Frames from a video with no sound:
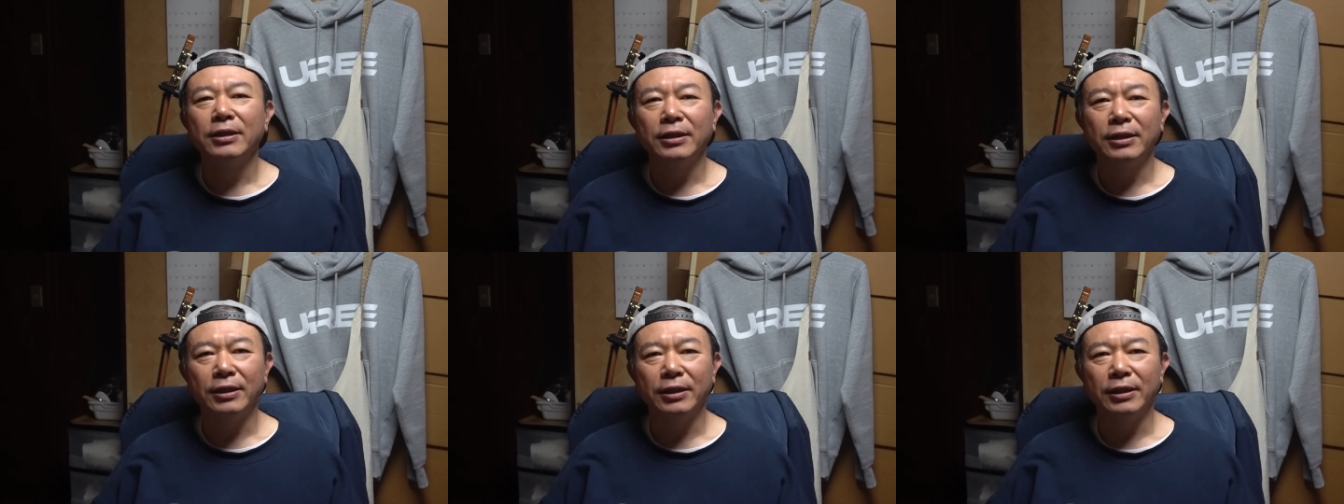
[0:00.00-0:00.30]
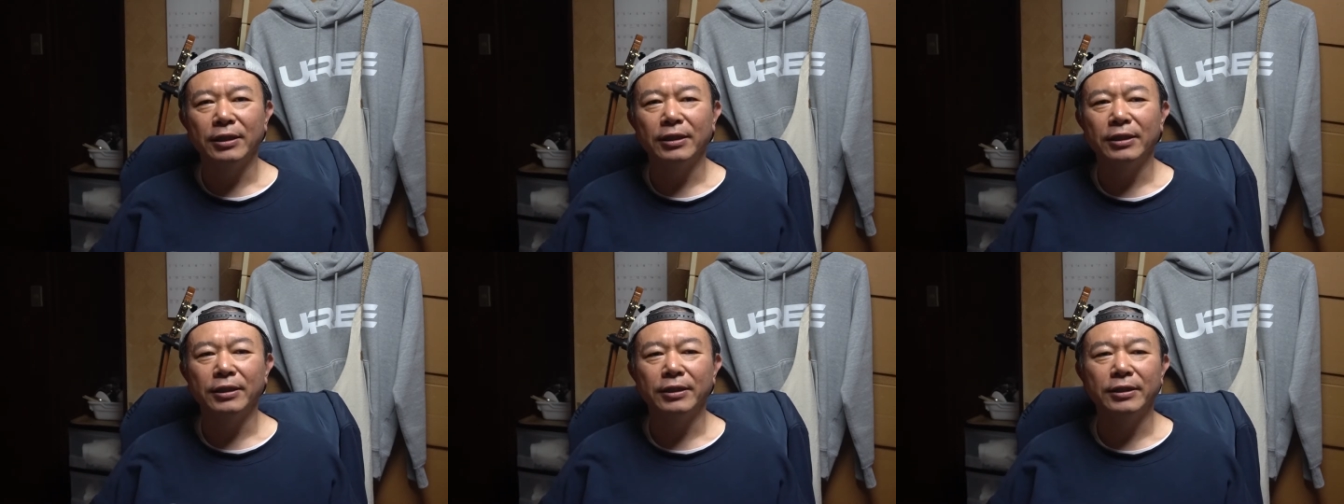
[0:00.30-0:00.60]

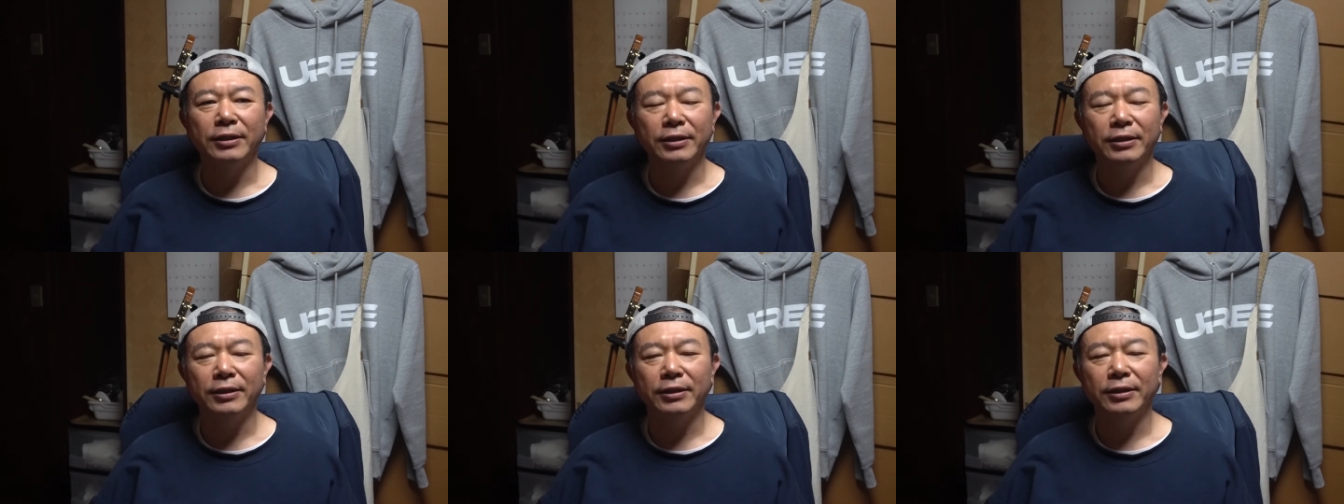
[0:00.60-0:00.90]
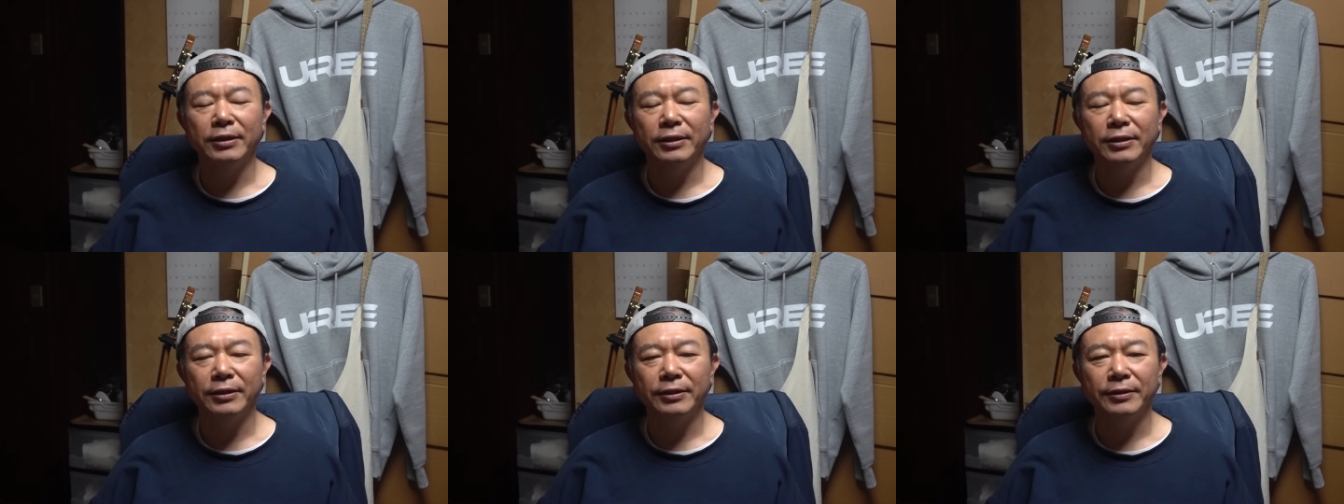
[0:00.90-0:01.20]

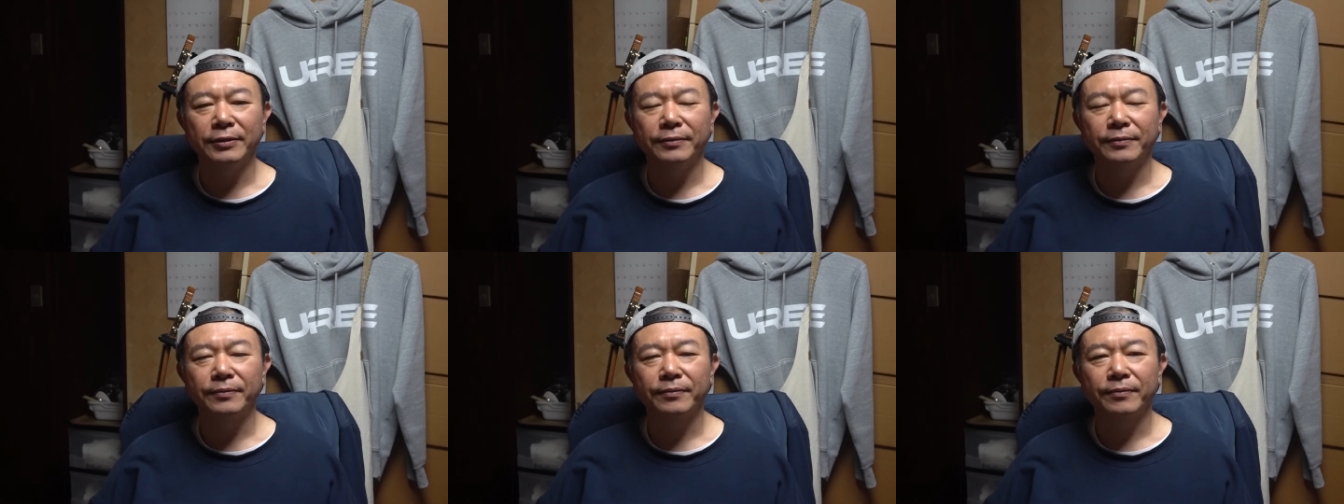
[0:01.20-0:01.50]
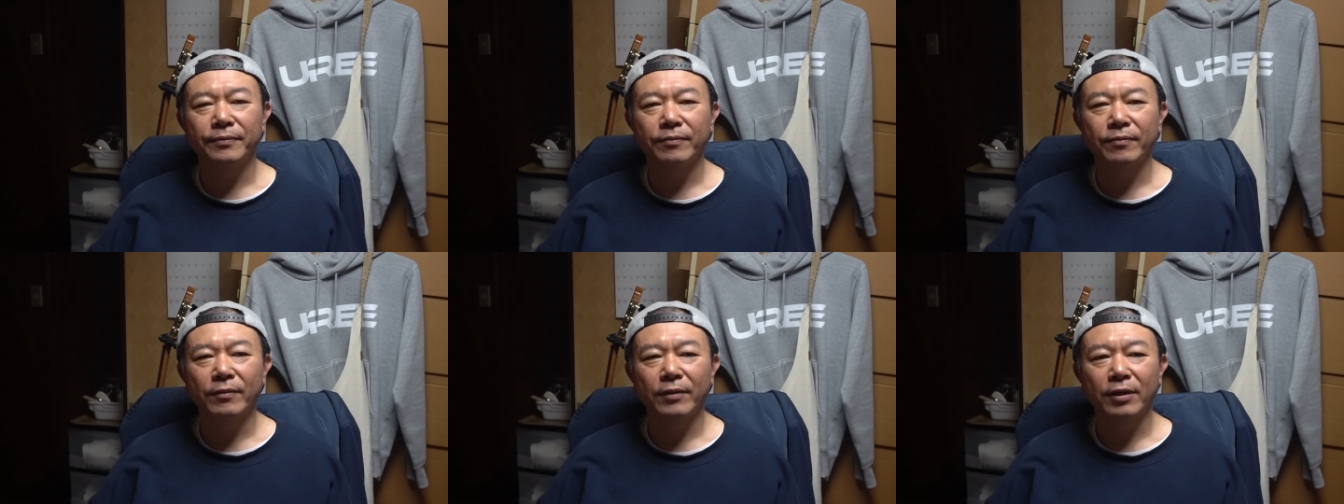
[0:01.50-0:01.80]

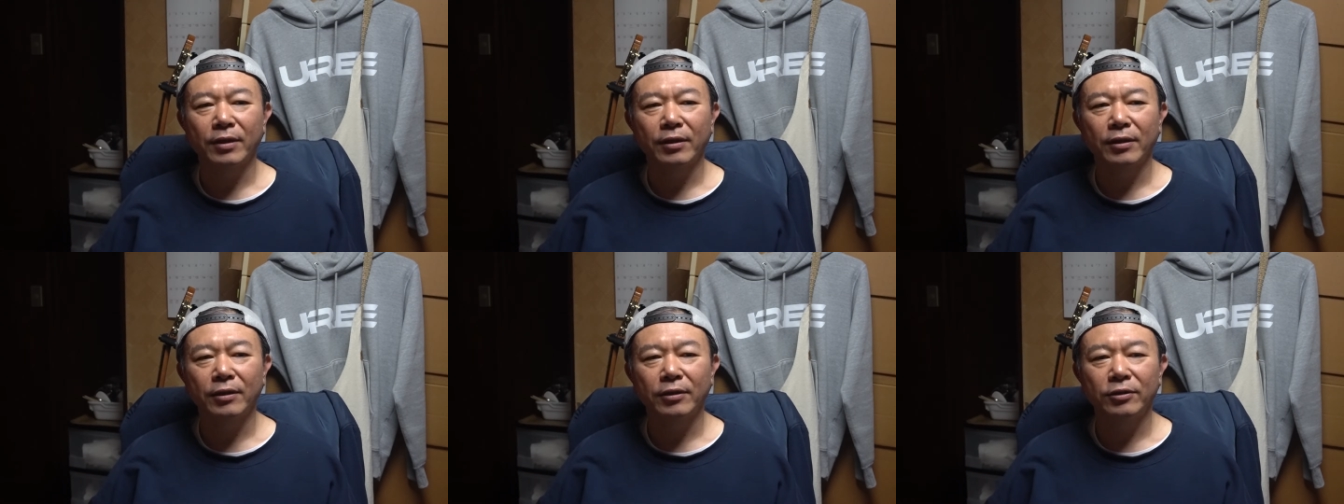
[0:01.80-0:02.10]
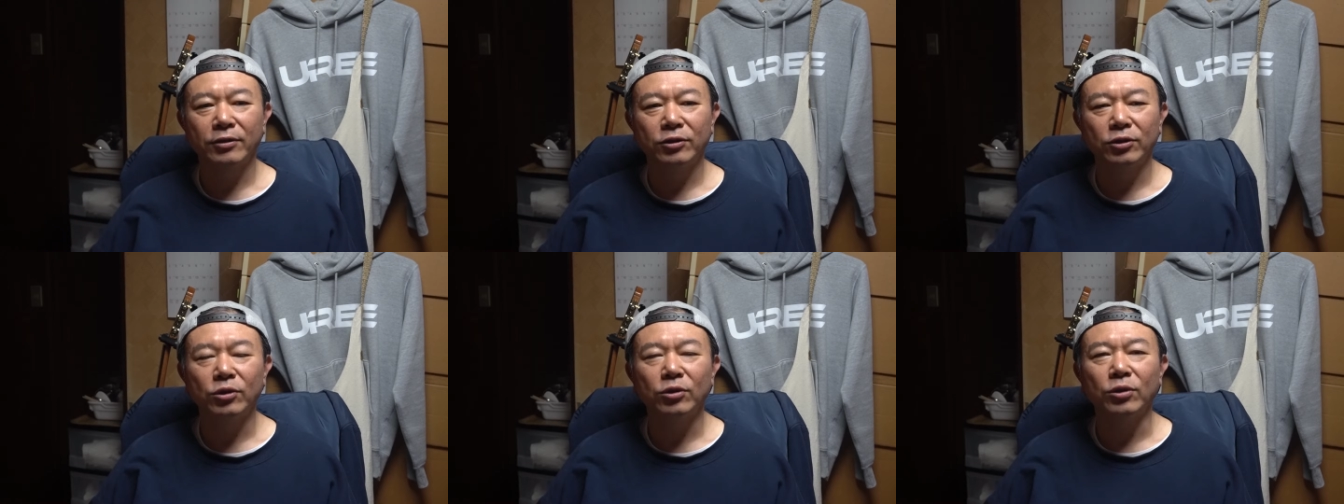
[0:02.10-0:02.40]

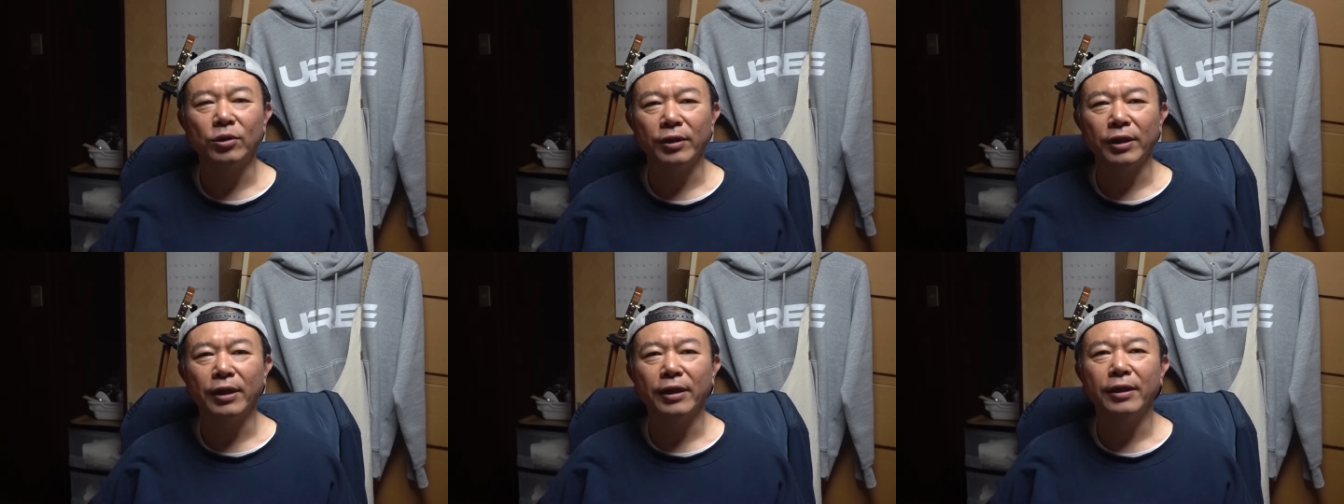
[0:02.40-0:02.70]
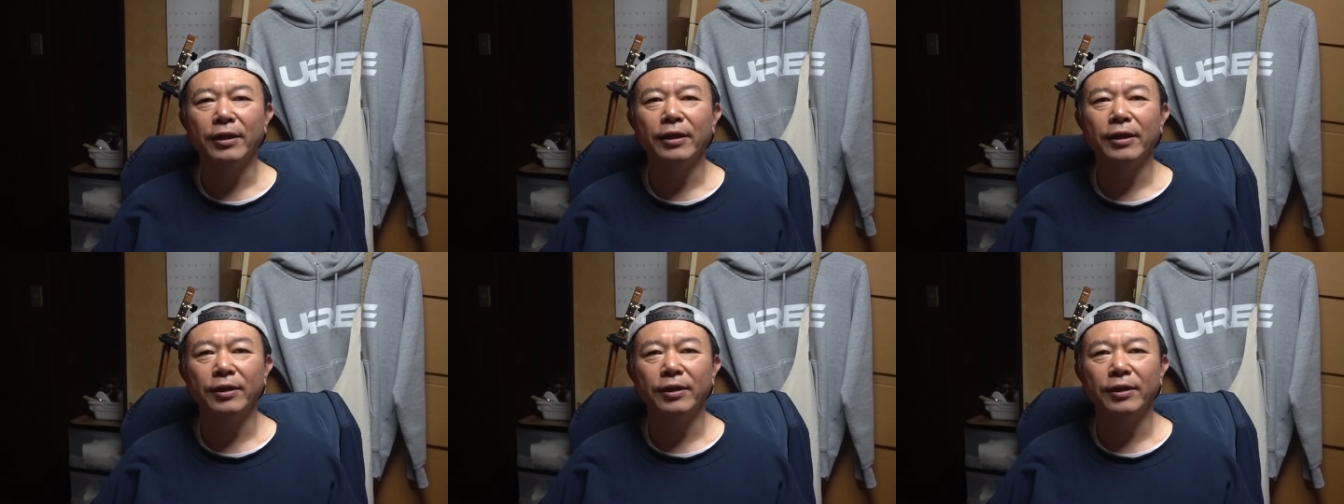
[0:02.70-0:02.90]
えー、ちょっとね